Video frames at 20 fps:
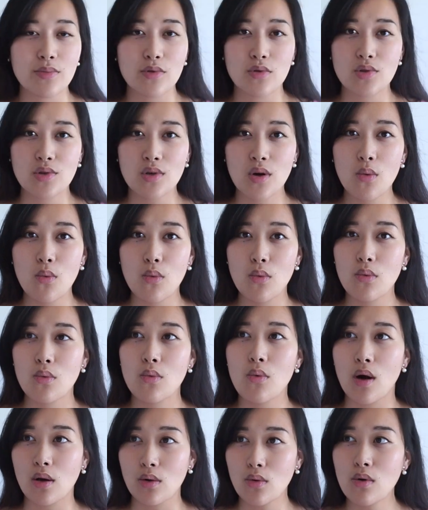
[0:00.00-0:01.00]
比如说
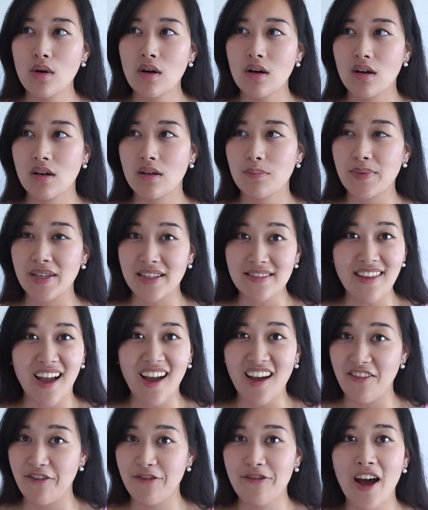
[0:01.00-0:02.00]
网络平
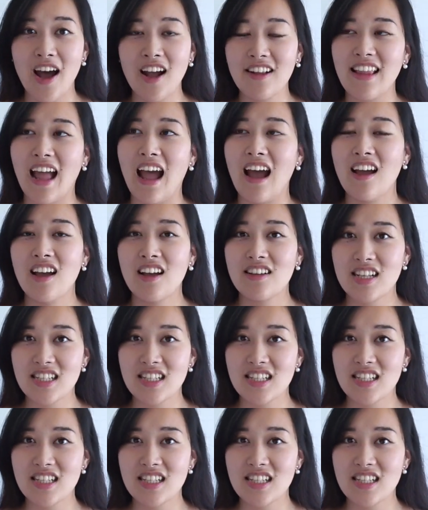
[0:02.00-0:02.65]
台很发达，